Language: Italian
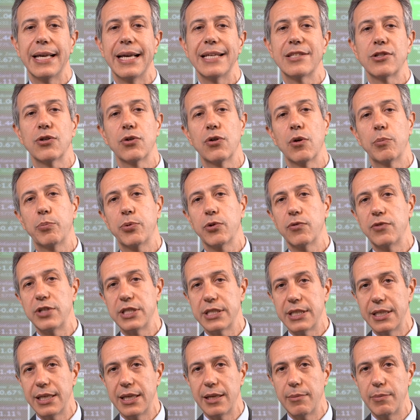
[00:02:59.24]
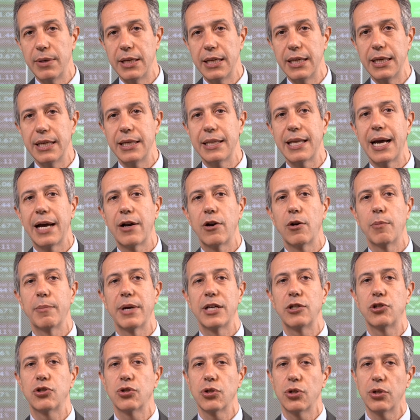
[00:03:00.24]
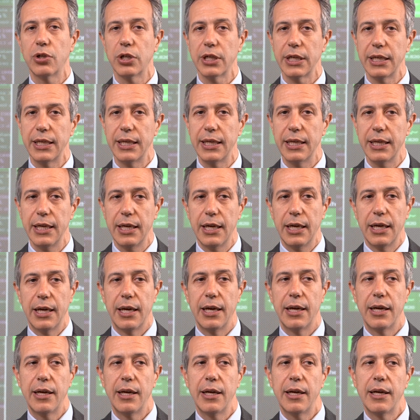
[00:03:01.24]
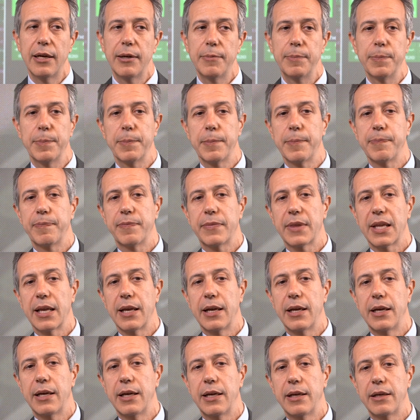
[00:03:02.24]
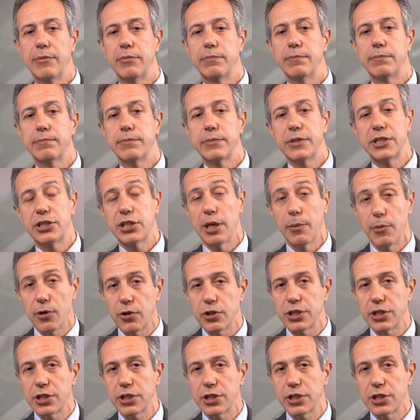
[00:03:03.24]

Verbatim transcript: che sono più visibili, danno maggiori, ehm, eh, diciamo